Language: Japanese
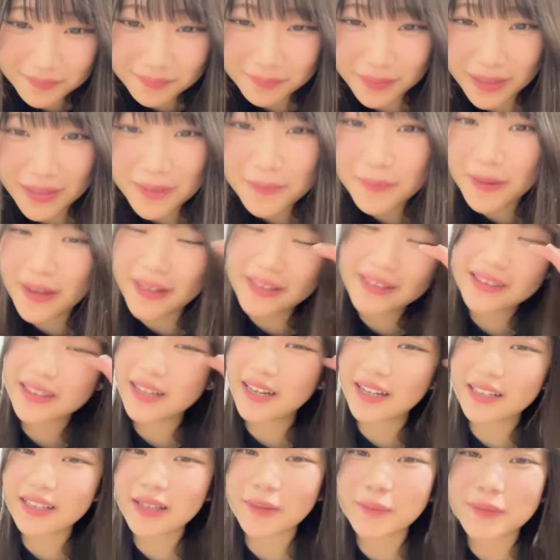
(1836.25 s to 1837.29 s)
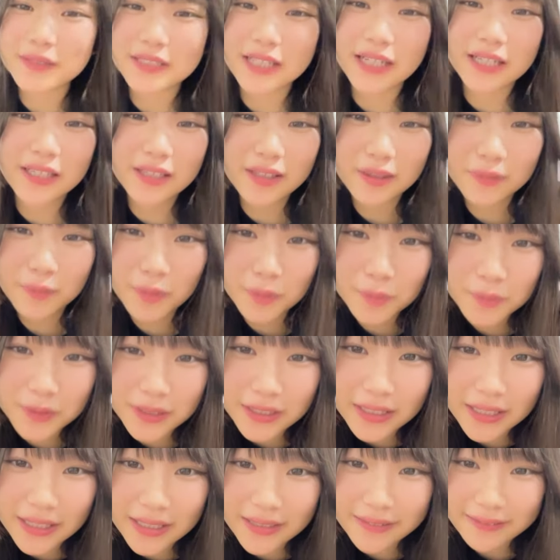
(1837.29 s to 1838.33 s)
まあ今やったら多分3級も無
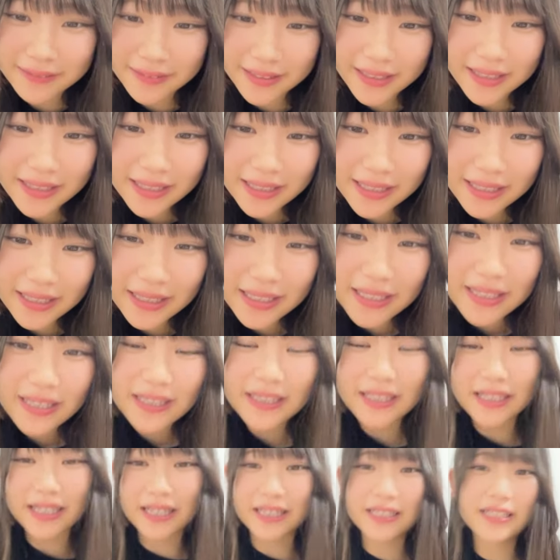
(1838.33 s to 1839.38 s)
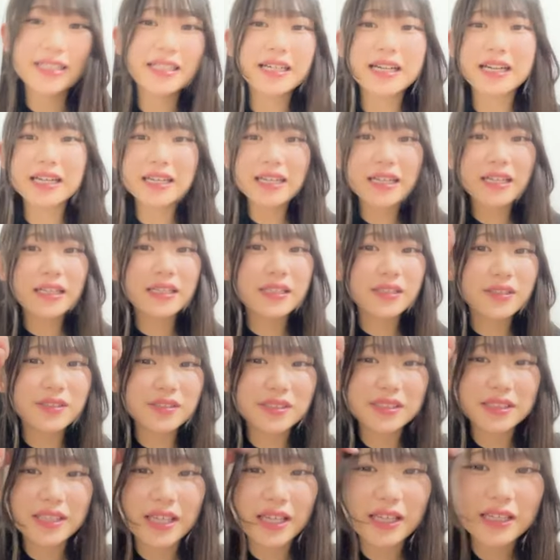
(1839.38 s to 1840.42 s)
理だけどねなんか一回
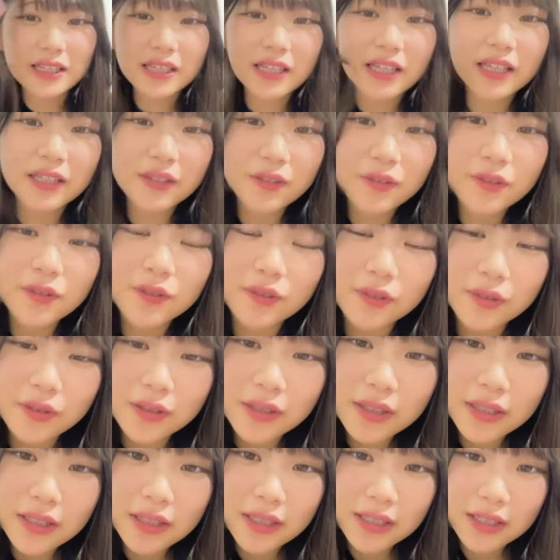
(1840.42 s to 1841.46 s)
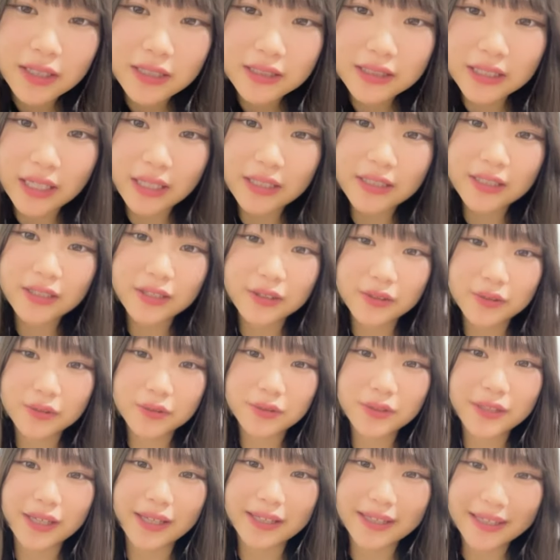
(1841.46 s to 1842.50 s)
ニュース検定の3級
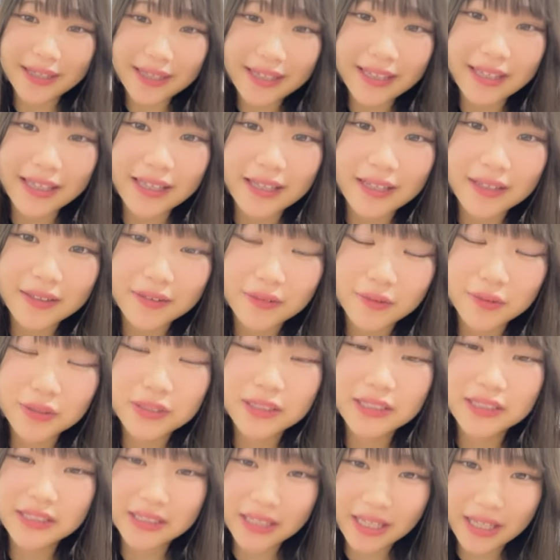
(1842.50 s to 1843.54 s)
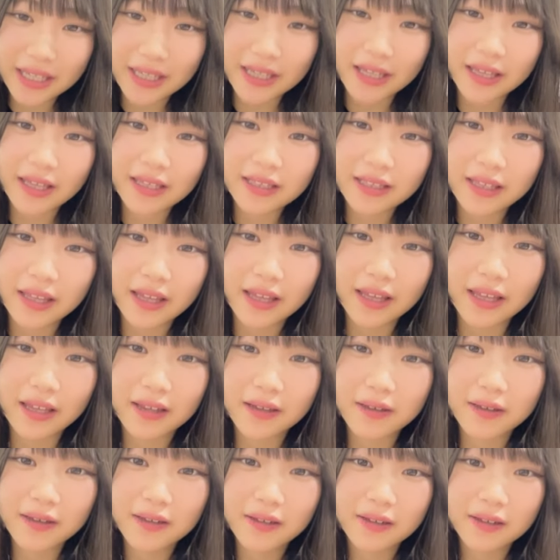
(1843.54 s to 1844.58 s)
受けて落ちて
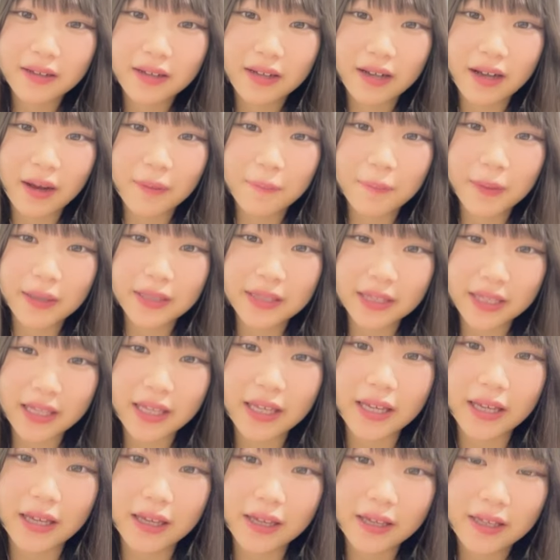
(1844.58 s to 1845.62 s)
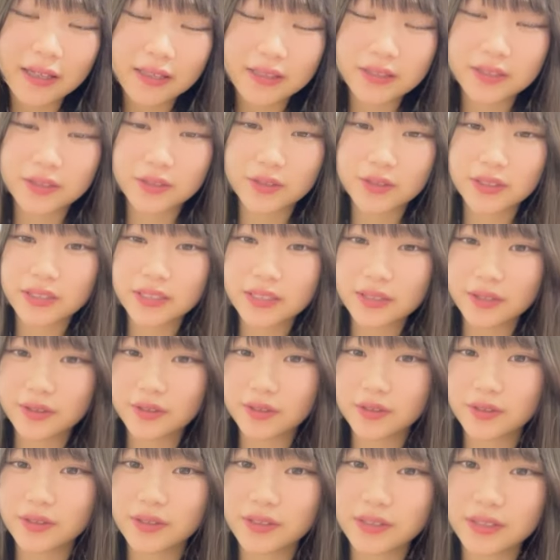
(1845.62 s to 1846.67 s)
で頑張って12
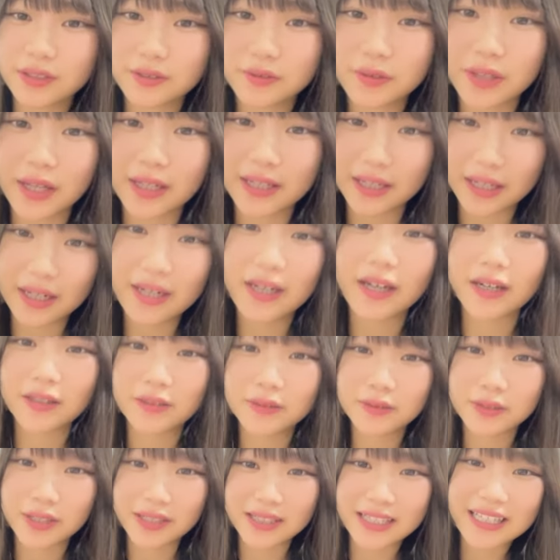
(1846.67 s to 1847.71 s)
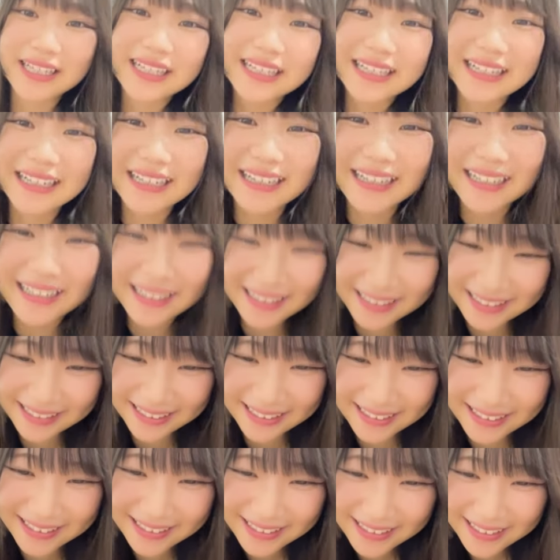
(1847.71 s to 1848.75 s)
級受けたら受かっ
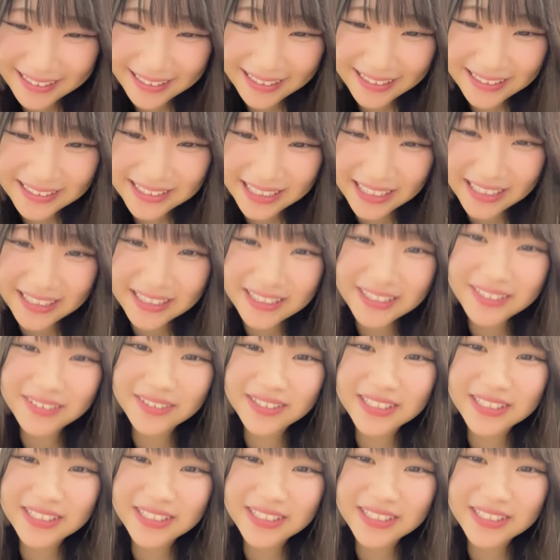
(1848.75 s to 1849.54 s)
た3級